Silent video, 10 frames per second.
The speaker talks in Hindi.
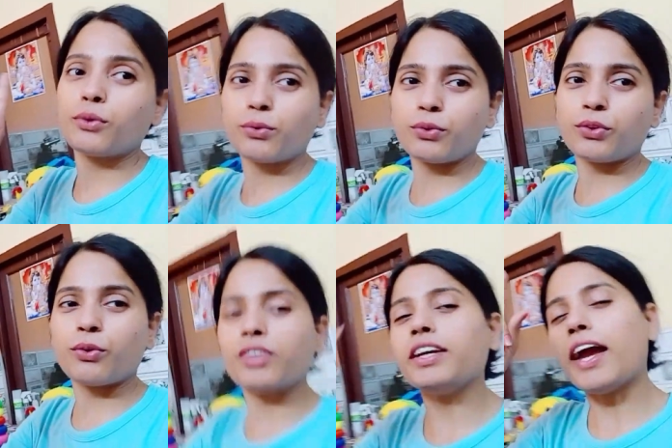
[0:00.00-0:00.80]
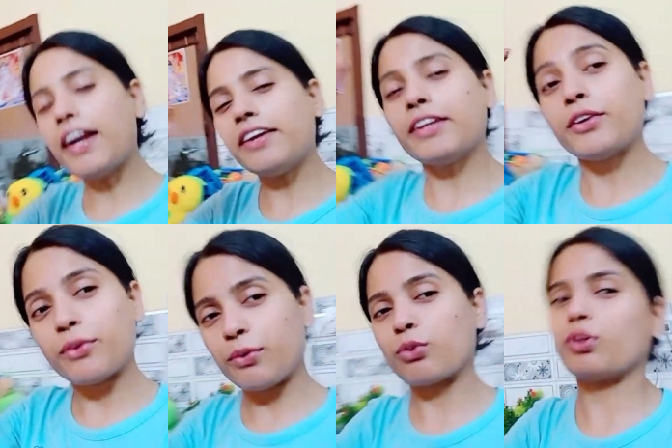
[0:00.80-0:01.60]
डुगू से होगी एंडिंग
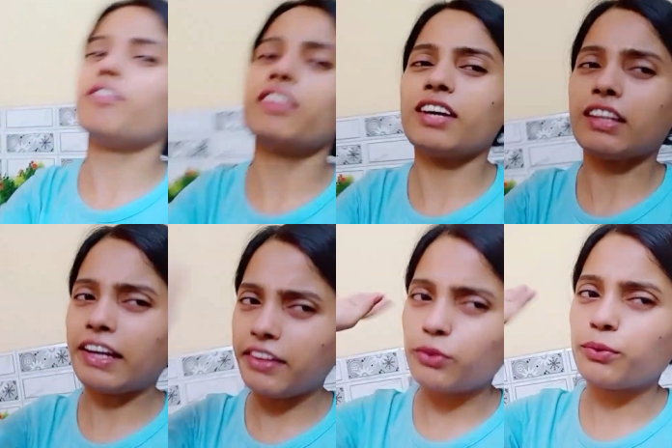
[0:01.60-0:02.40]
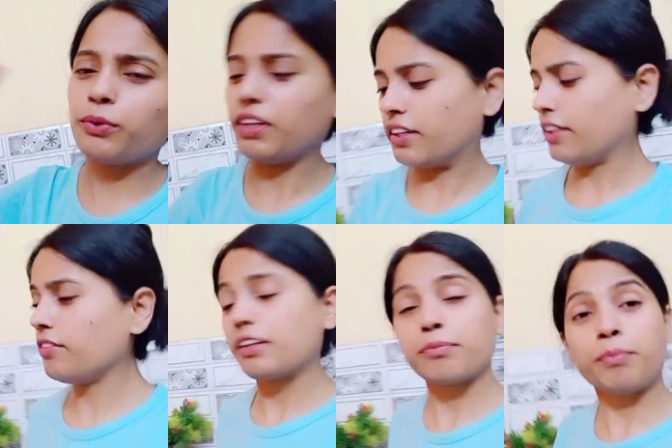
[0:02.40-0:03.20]
डुगू से होगी बस ज़्यादा एंडिंग डुगू ही करते
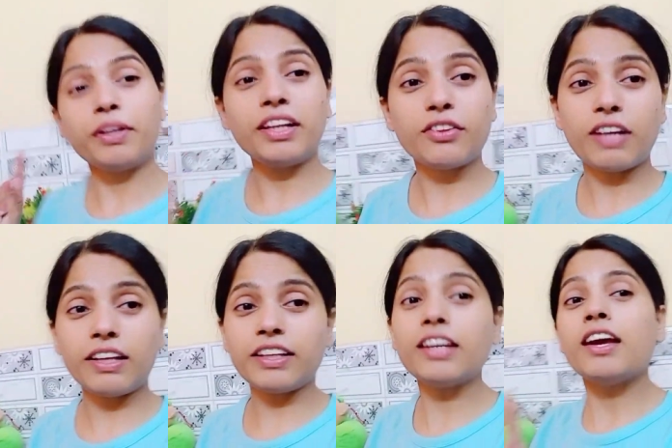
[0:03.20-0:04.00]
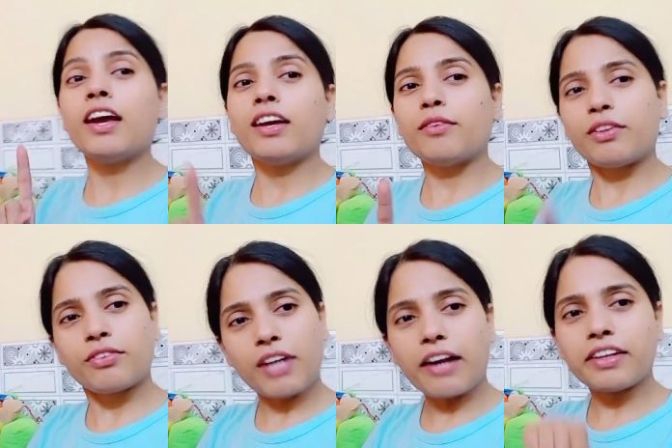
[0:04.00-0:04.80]
हैं फिर इस वाले की
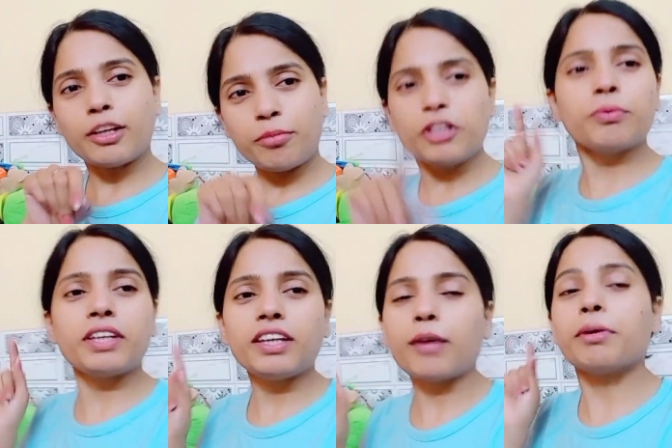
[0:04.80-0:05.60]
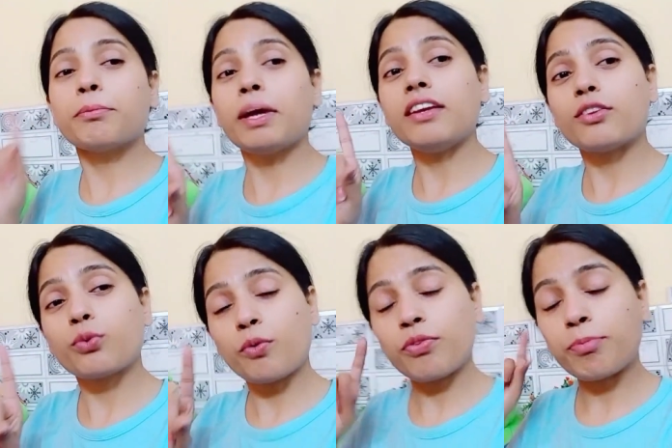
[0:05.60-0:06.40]
स्टार्टिंग है बीच में किया बट मैं
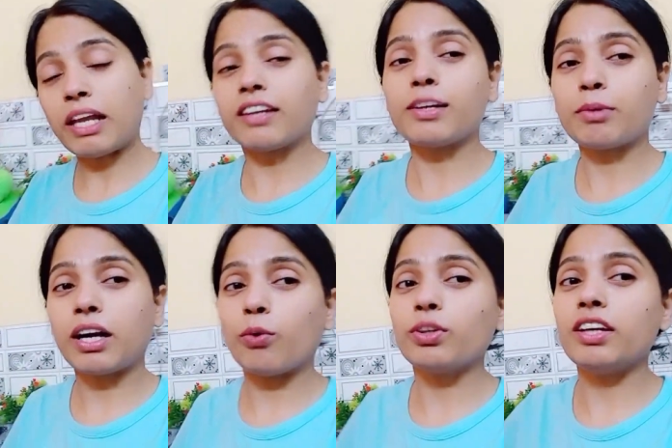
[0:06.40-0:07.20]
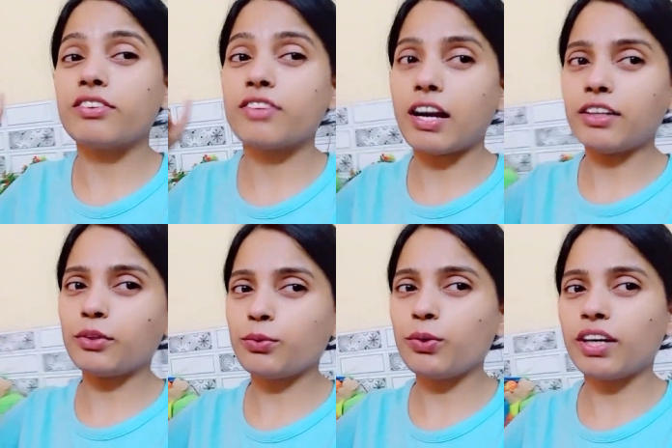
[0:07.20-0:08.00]
इसको पहले क्लिप लगाऊंगी
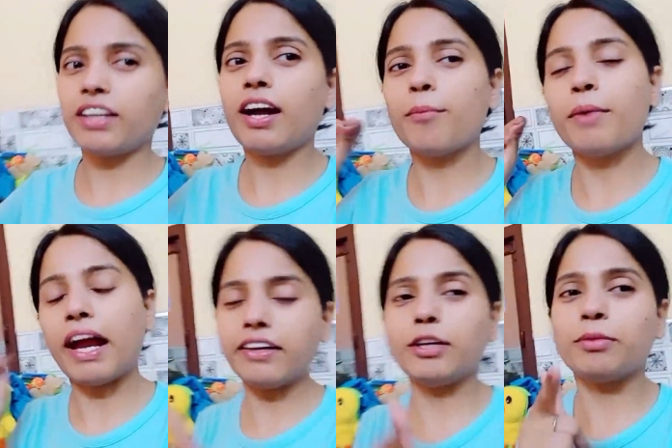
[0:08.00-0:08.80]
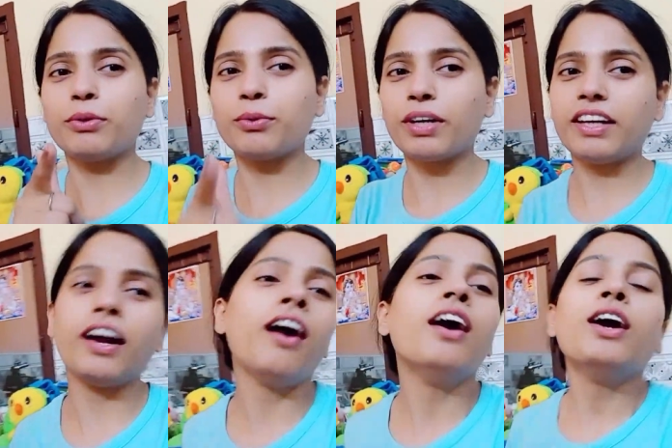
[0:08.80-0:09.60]
स्टार्टिंग डुगू करेगा एंडिंग भी डुगू
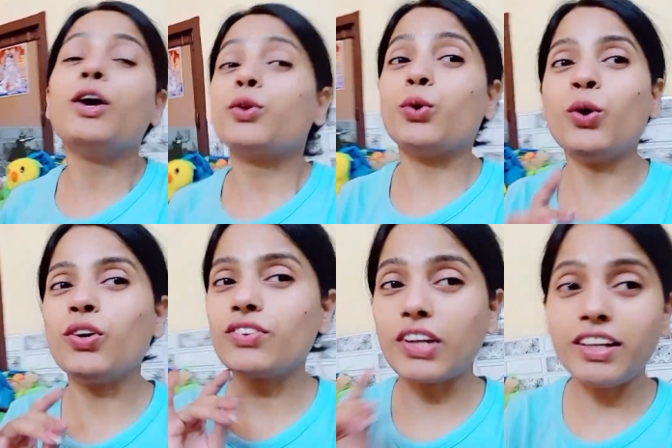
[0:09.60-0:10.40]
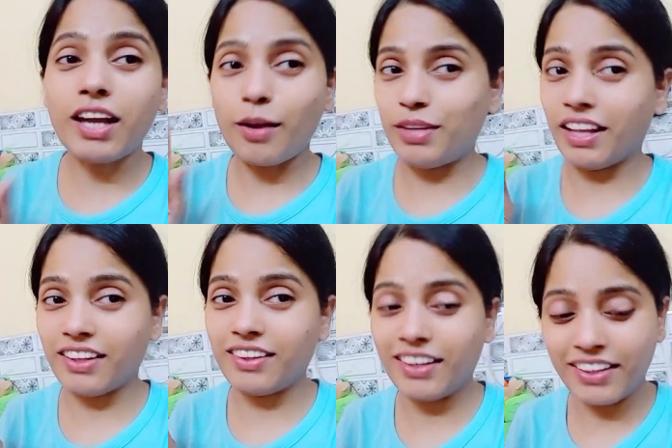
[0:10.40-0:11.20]
करेगा तो चलिए अब
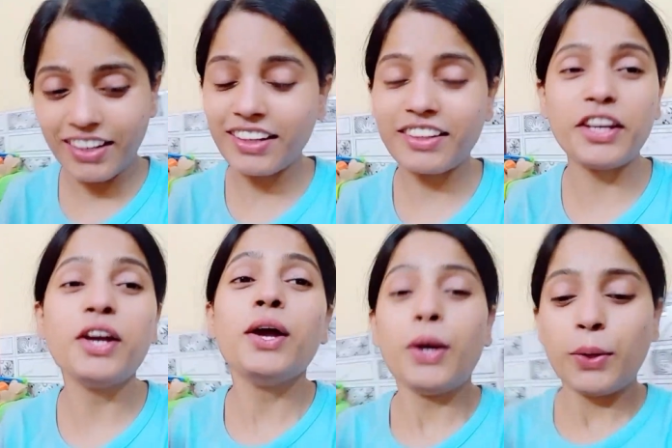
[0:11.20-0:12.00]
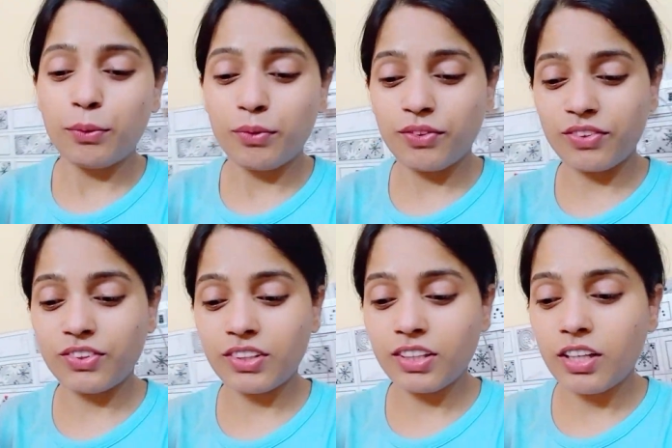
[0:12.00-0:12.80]
ज़्यादा देर नहीं करते
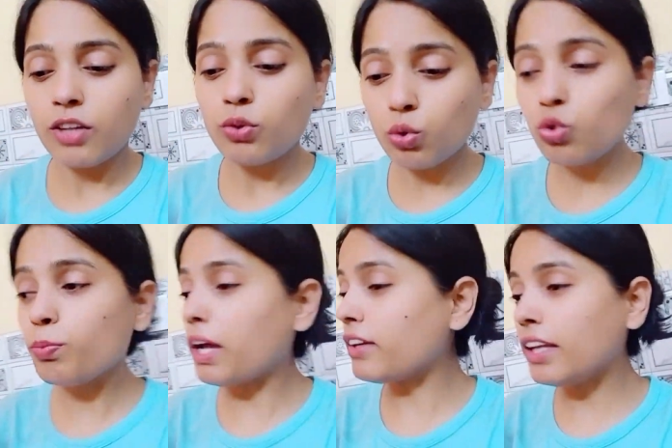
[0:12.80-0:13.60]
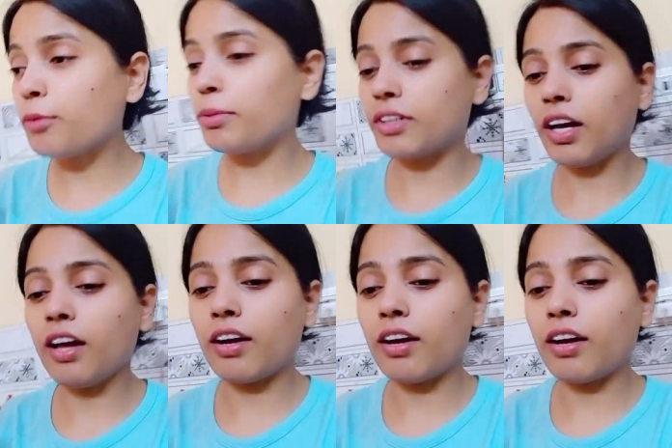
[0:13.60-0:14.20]
टू टू बैग नहीं है बेटा